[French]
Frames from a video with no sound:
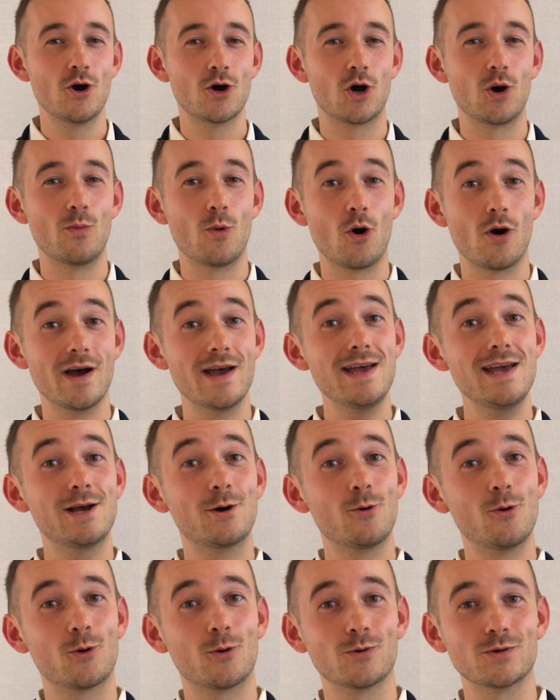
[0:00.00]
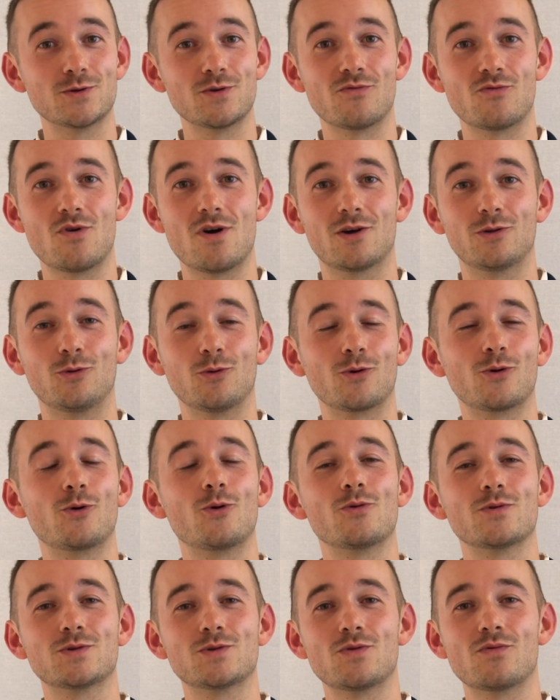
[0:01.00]
comment éco-concevoir, donc
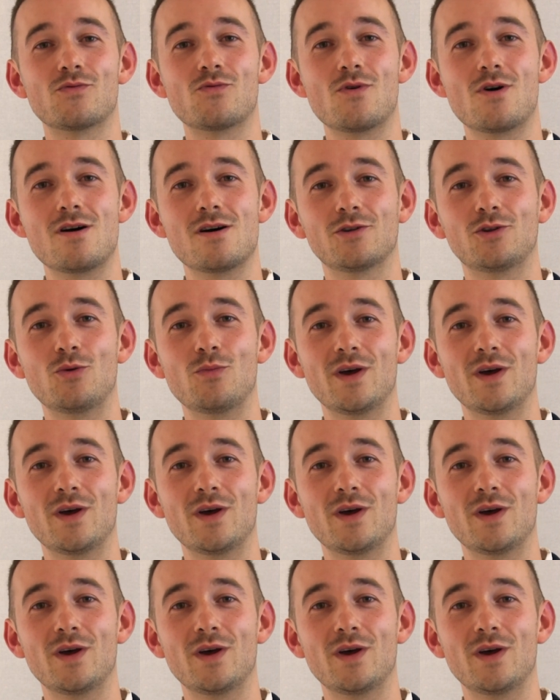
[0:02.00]
concevoir de